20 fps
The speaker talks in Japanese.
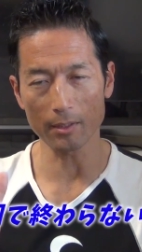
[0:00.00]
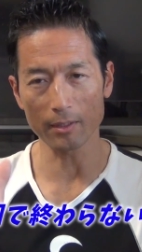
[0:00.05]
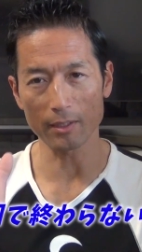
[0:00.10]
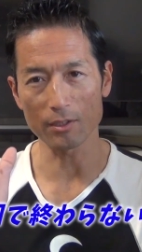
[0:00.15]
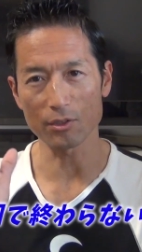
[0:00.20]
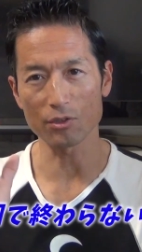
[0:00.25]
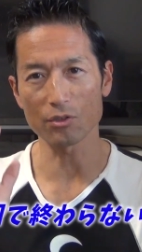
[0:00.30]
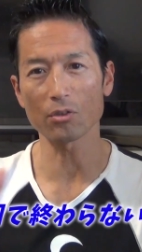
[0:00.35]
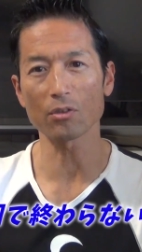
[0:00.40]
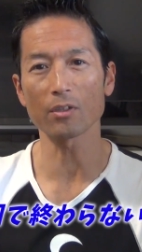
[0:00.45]
の中
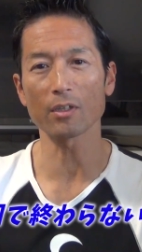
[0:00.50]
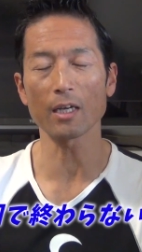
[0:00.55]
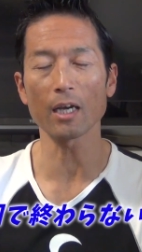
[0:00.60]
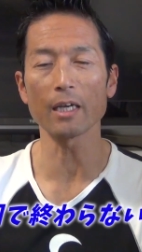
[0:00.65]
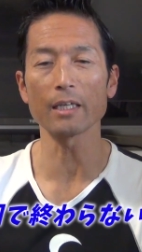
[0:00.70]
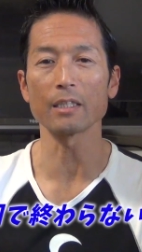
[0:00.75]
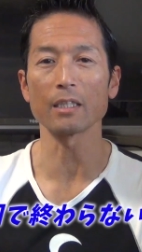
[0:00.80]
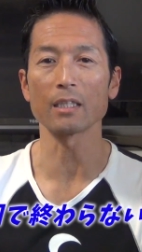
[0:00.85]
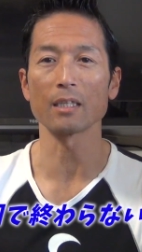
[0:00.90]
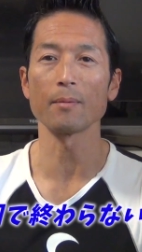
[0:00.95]
で10
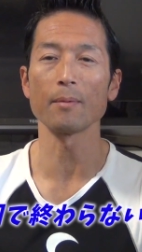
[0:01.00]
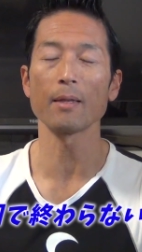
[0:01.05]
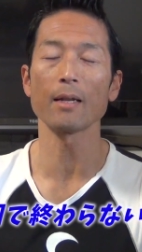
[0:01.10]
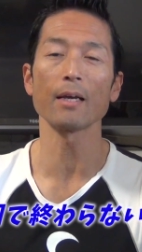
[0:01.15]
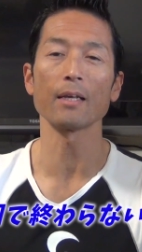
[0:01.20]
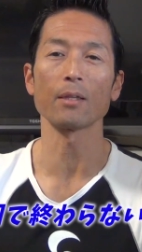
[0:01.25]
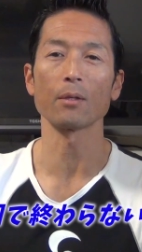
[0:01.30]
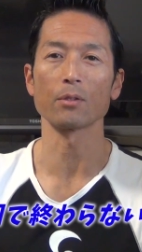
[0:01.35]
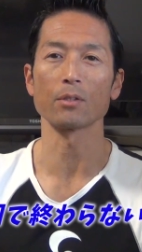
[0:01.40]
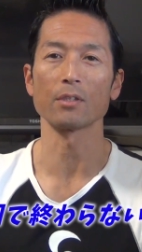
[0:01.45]
回って決め
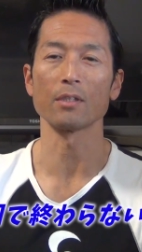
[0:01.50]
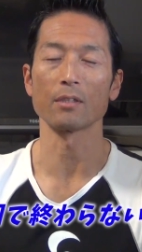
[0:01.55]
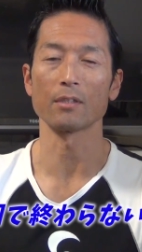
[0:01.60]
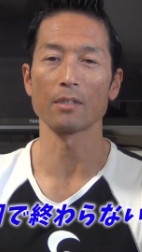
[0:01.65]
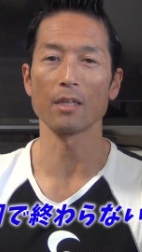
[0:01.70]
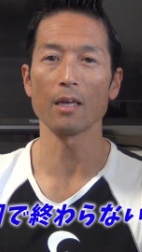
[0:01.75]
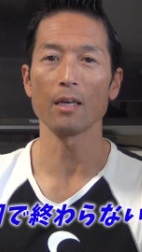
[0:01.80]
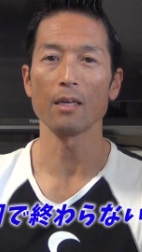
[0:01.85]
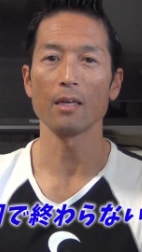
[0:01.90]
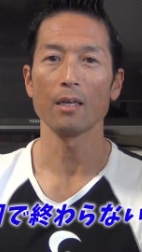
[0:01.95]
ないでほしいで
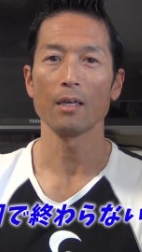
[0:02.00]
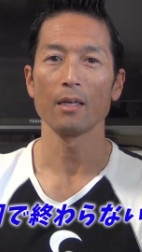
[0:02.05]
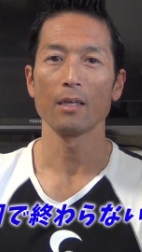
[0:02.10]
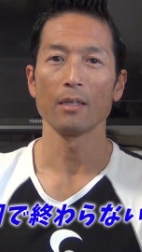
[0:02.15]
すね。